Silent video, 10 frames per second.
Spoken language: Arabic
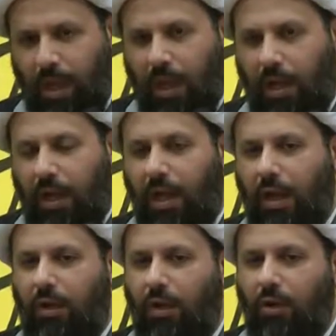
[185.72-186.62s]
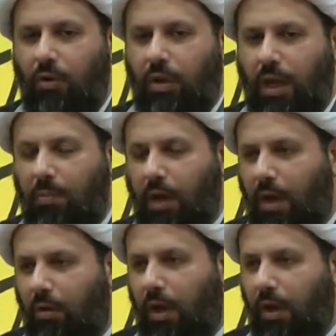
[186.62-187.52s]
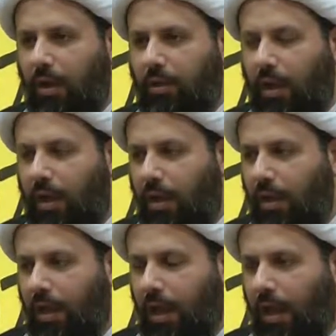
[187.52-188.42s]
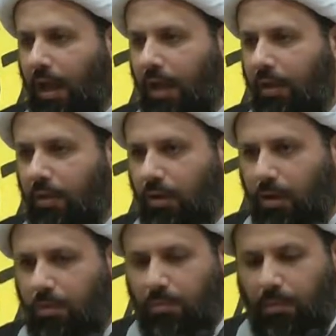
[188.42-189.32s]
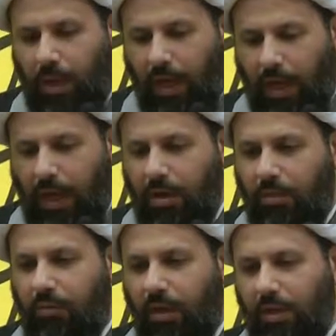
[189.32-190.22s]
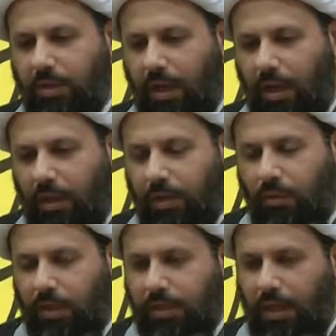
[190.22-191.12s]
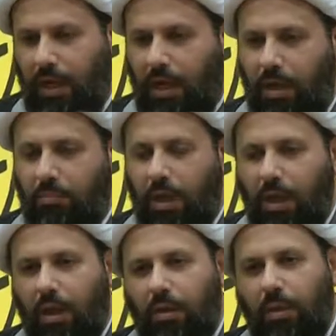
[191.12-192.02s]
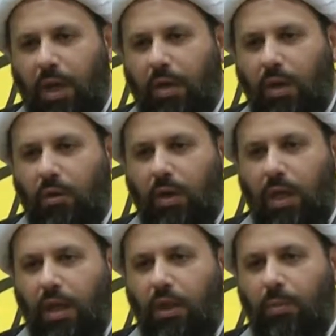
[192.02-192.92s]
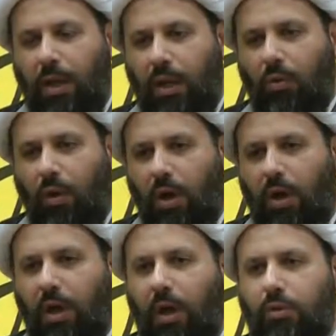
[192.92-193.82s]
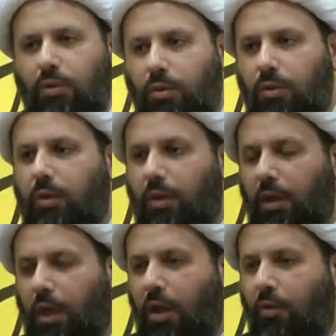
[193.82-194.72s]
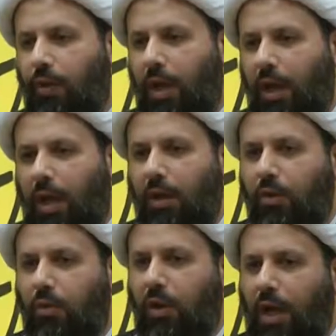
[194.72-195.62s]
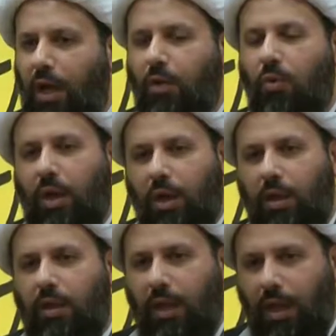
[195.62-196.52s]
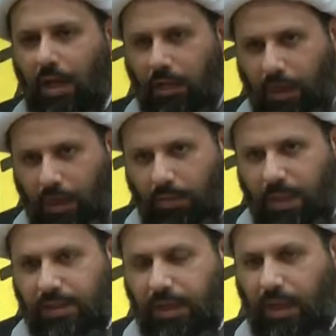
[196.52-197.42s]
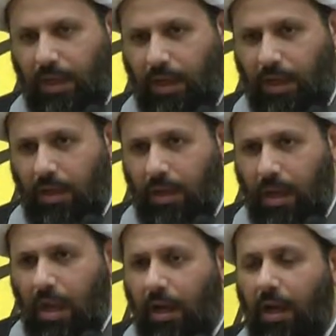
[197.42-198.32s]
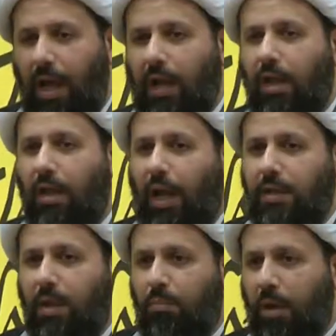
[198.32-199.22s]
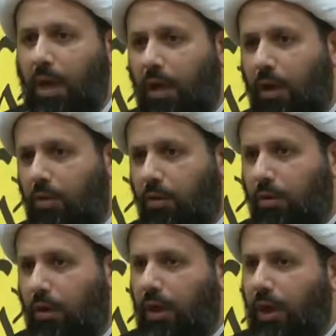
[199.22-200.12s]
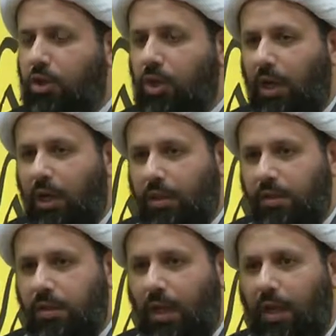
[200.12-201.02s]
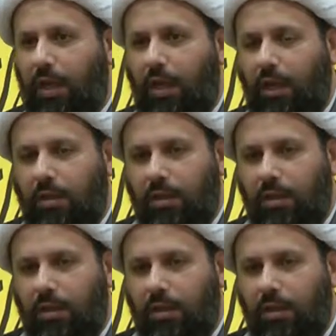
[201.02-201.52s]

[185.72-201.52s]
لانه كما ورد عنهم عليهم افضل الصلاه والسلام بانه كذب الوقاتون فنحن لا نوقت لهذه المساله لكن حسب ما يقول الشهيد السعيد